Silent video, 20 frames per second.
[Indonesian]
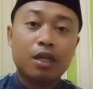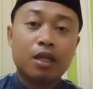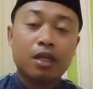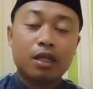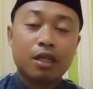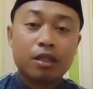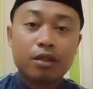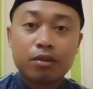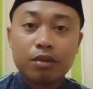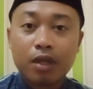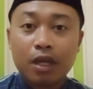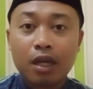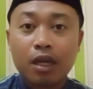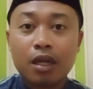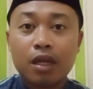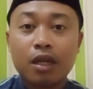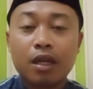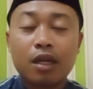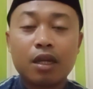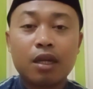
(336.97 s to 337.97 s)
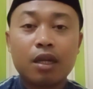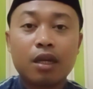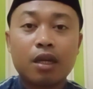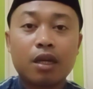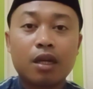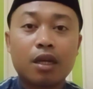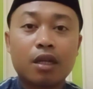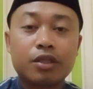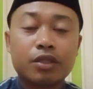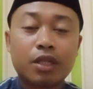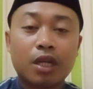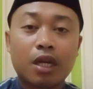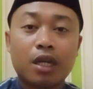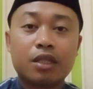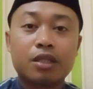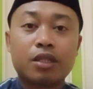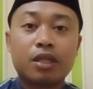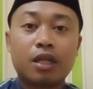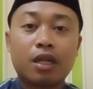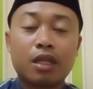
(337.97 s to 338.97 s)
Itulah
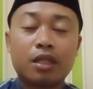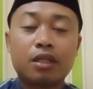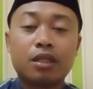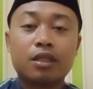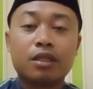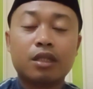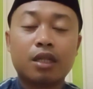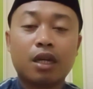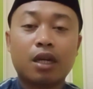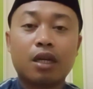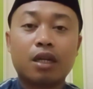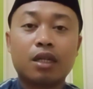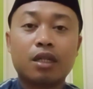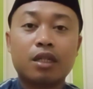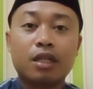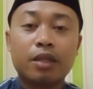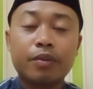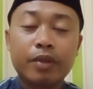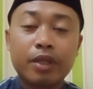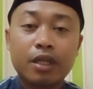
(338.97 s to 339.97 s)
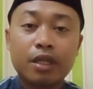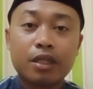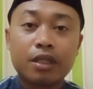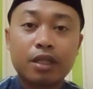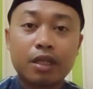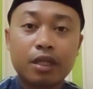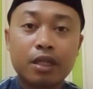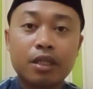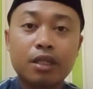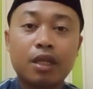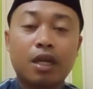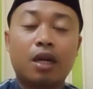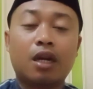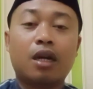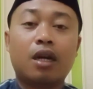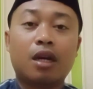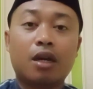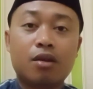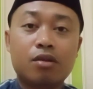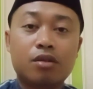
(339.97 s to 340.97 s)
syarat-syarat yang dimiliki yang
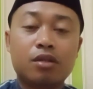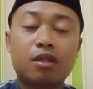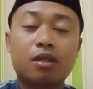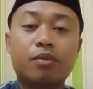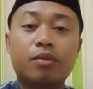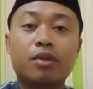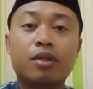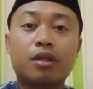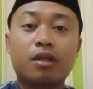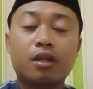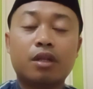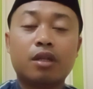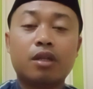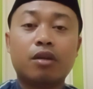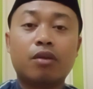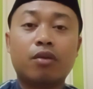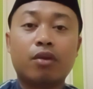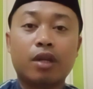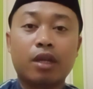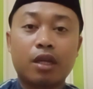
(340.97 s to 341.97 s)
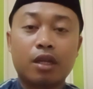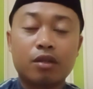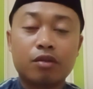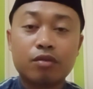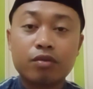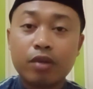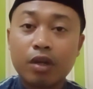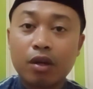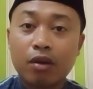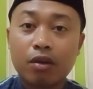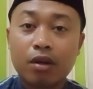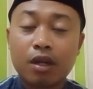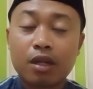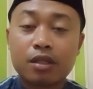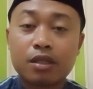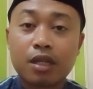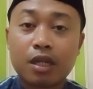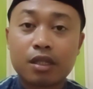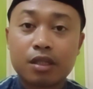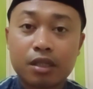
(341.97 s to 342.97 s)
harus dimiliki oleh dua orang
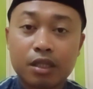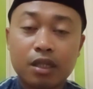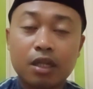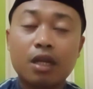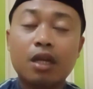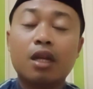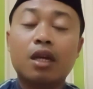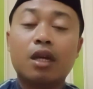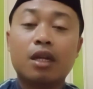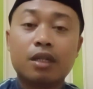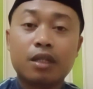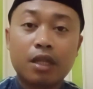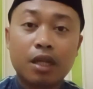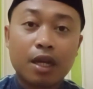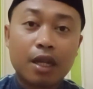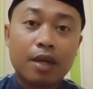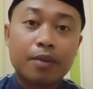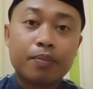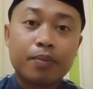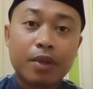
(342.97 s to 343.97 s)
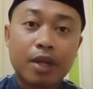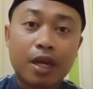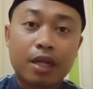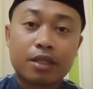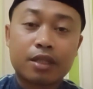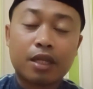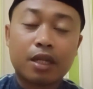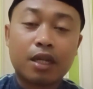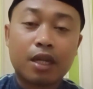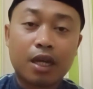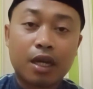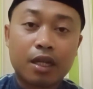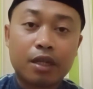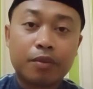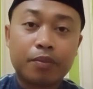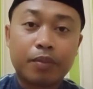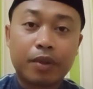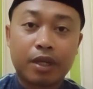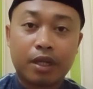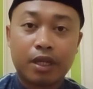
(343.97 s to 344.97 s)
saksi dalam pelaksanaan
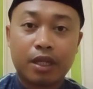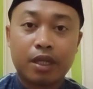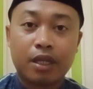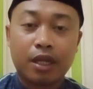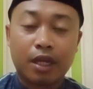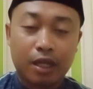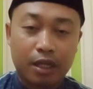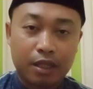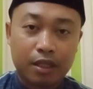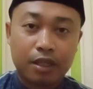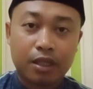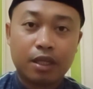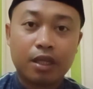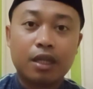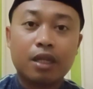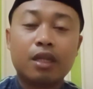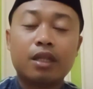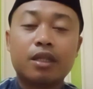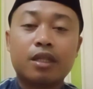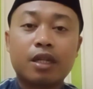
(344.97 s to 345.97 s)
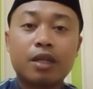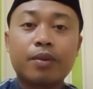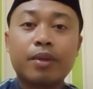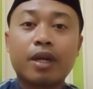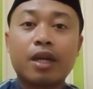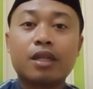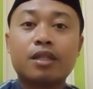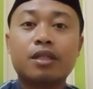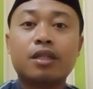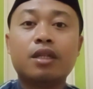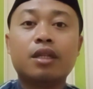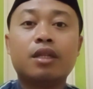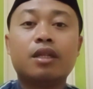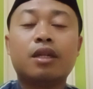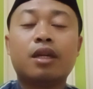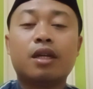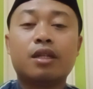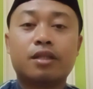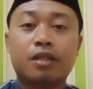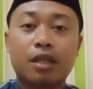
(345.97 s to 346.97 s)
pernikahan. Terima kasih.
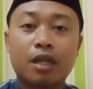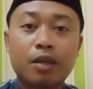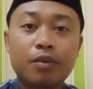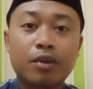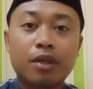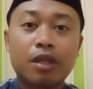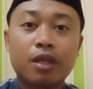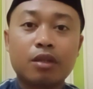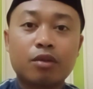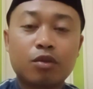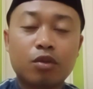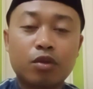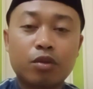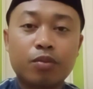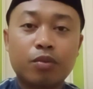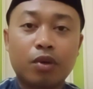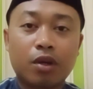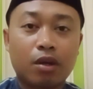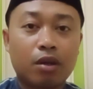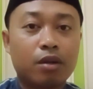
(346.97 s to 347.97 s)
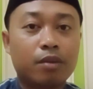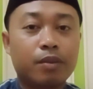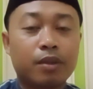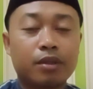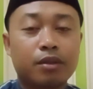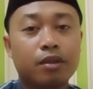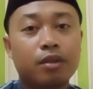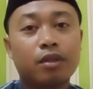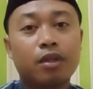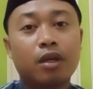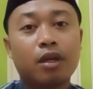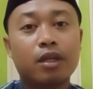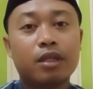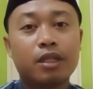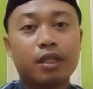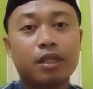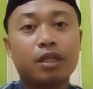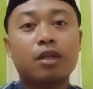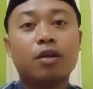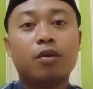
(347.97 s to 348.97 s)
Assalamualaikum
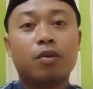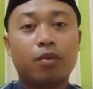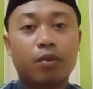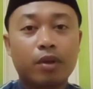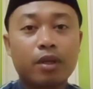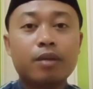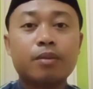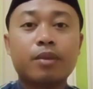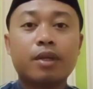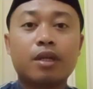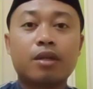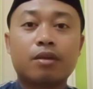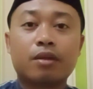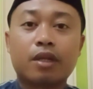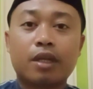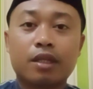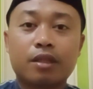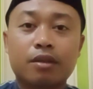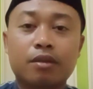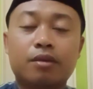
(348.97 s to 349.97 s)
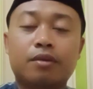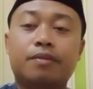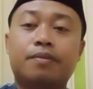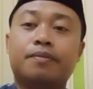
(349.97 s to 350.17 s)
warahmatullahi wabarakatuh.